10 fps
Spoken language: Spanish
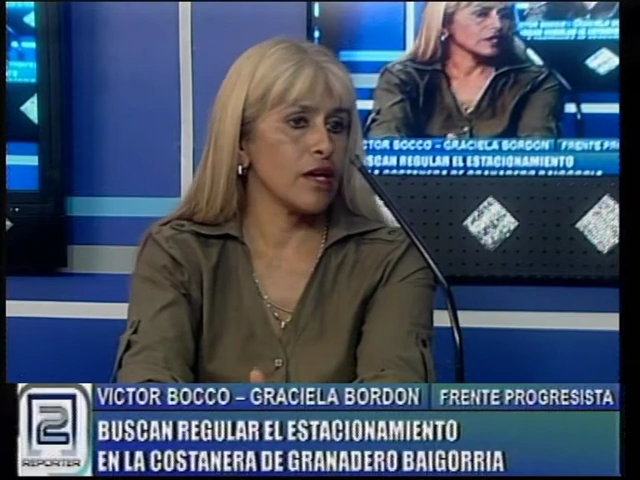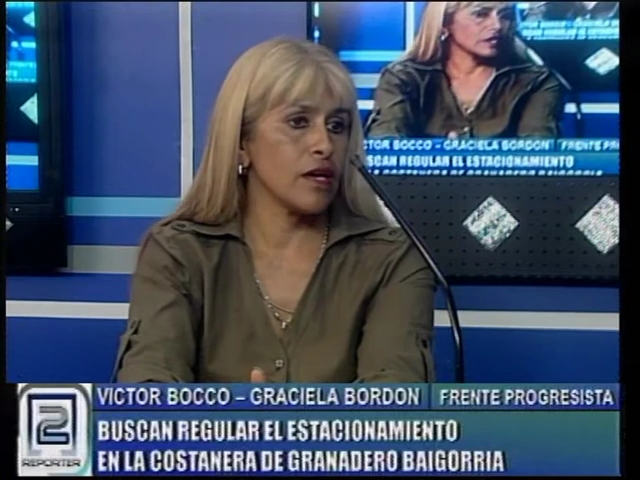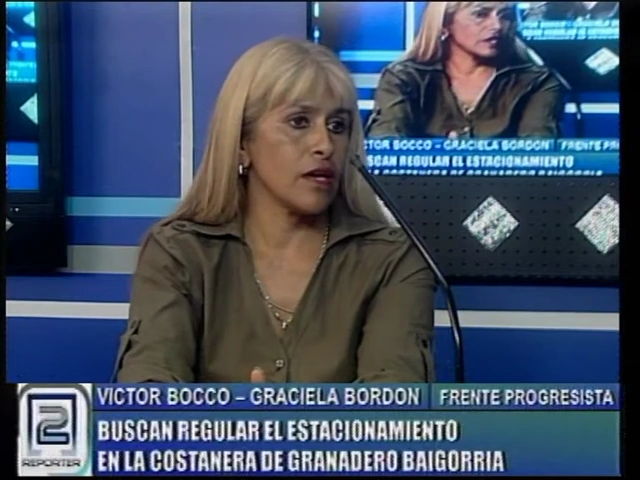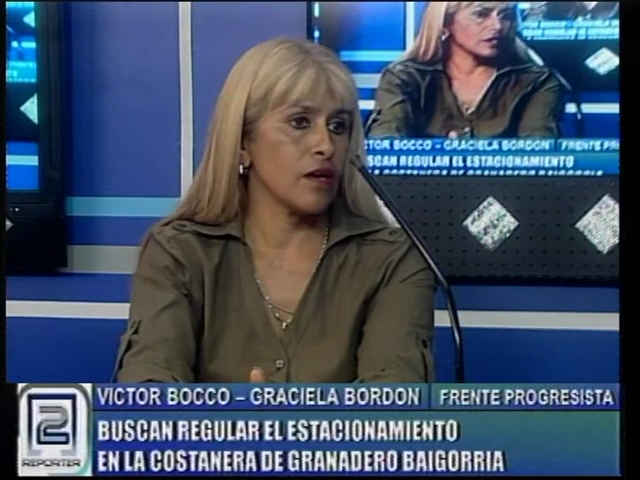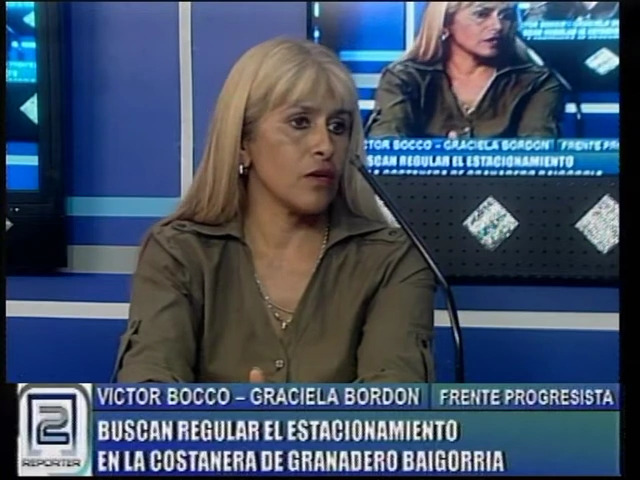
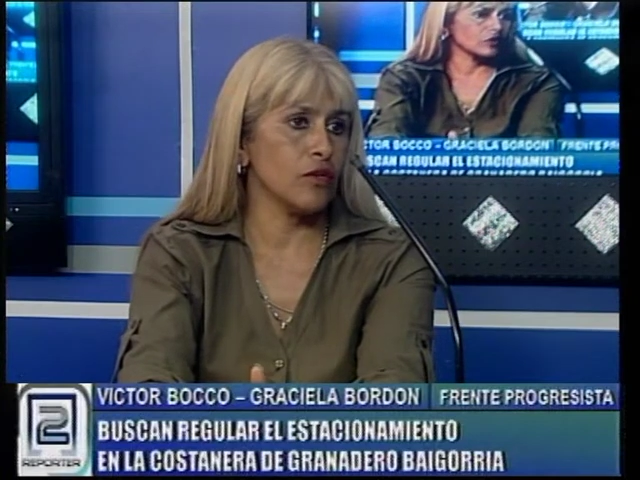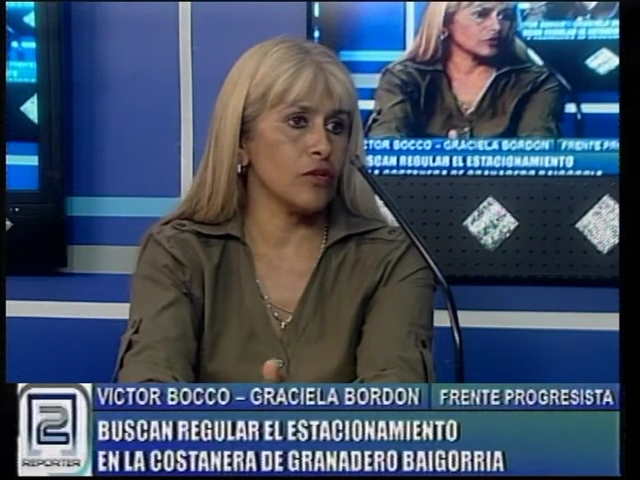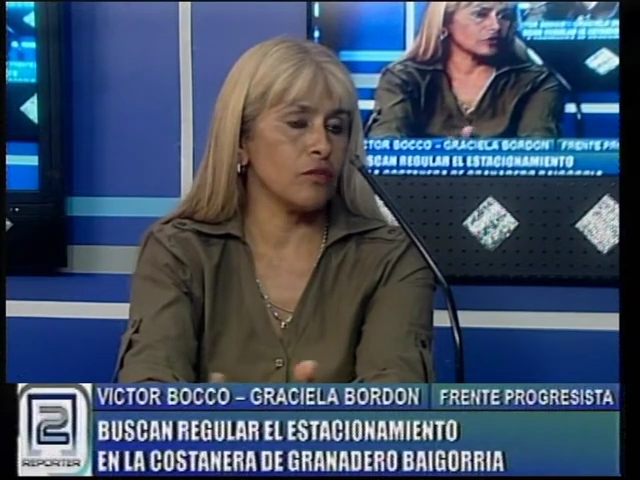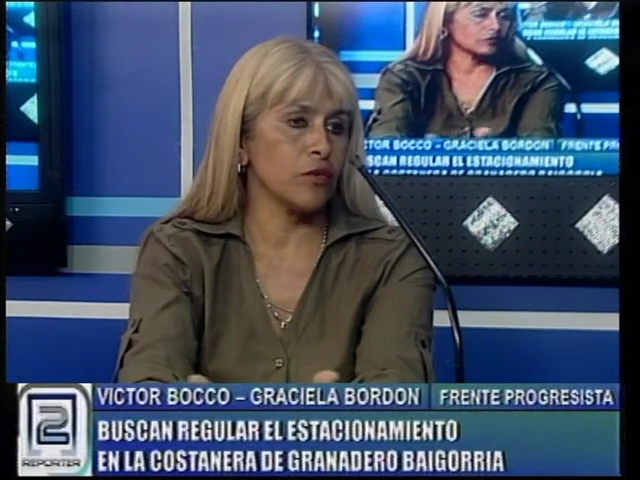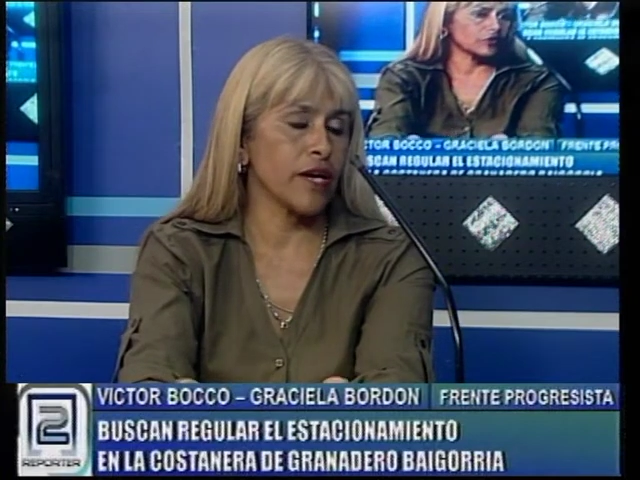eh,
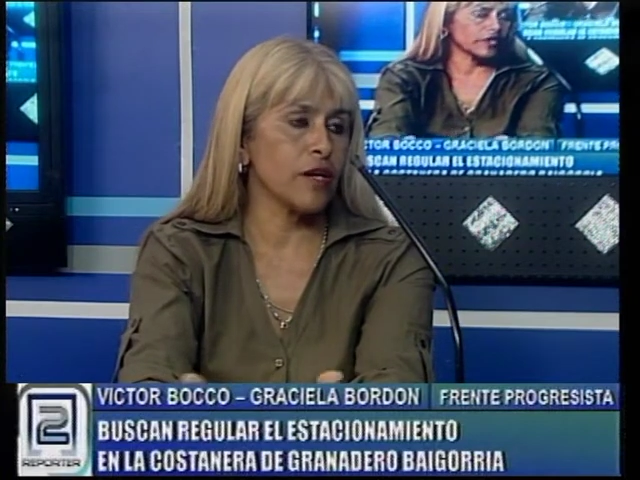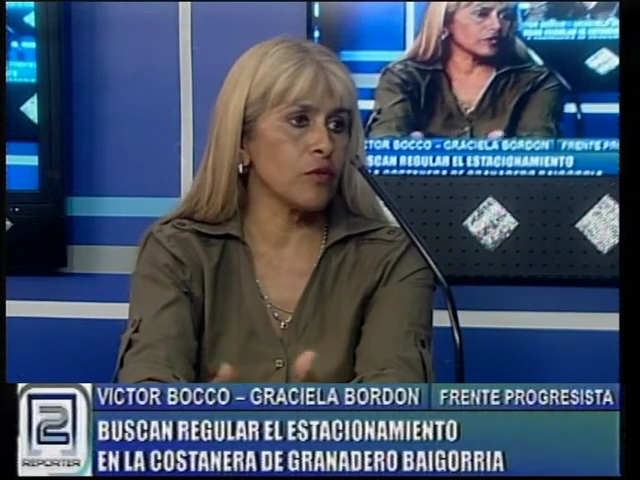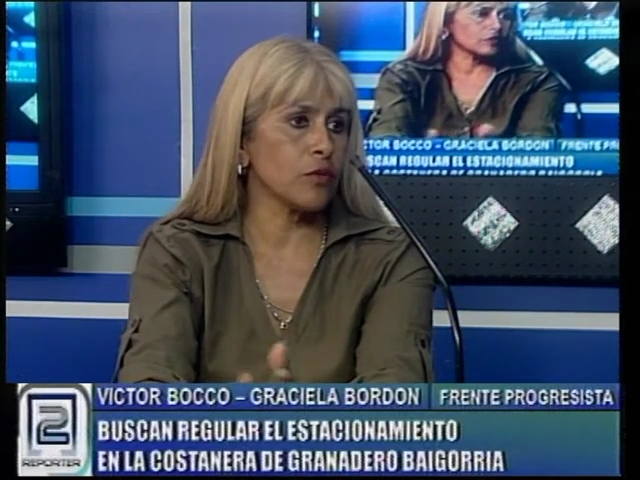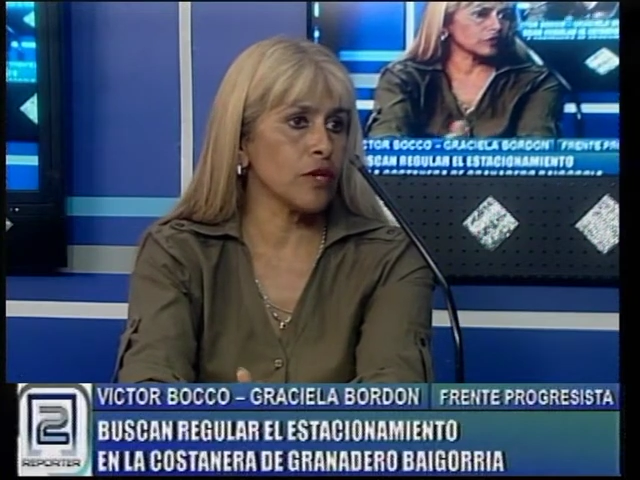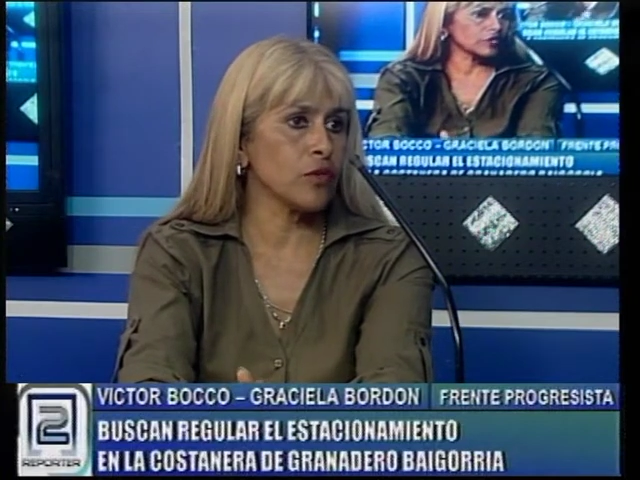uno por ahí
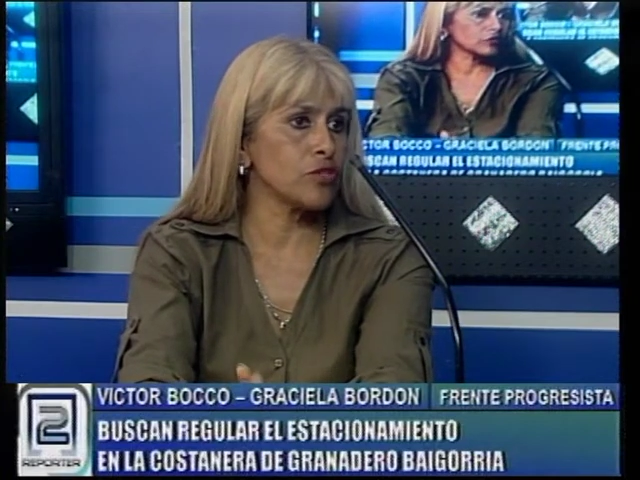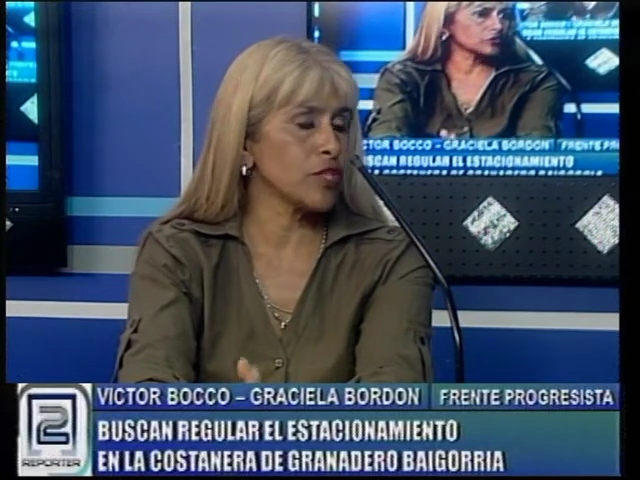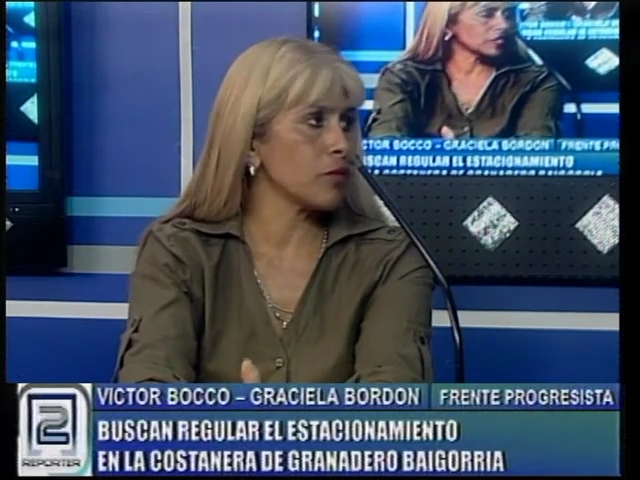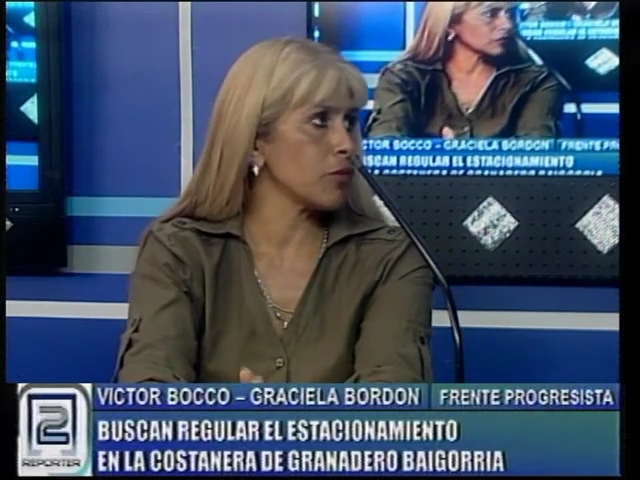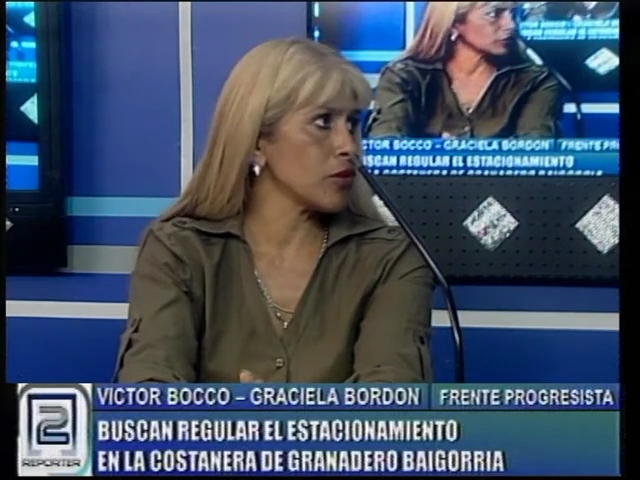lo puede escuchar,